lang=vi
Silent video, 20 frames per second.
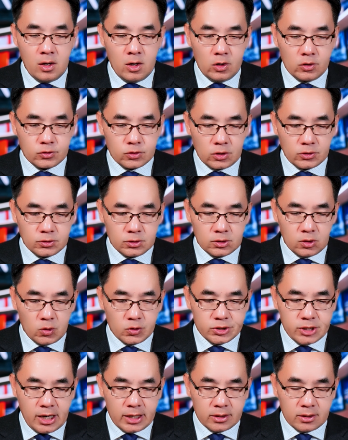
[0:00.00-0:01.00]
do sự tàu
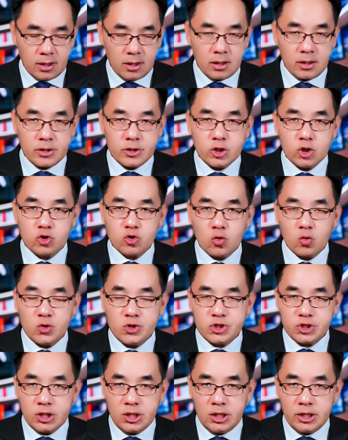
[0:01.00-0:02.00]
cha tờ nhau đội lúc
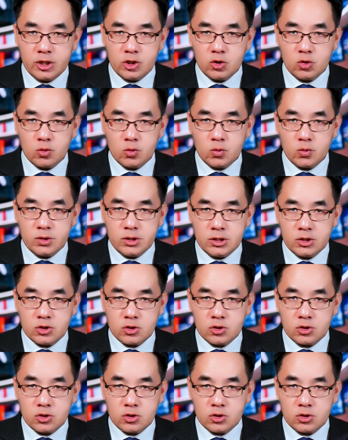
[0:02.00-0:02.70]
chỉ liền tụi nút đi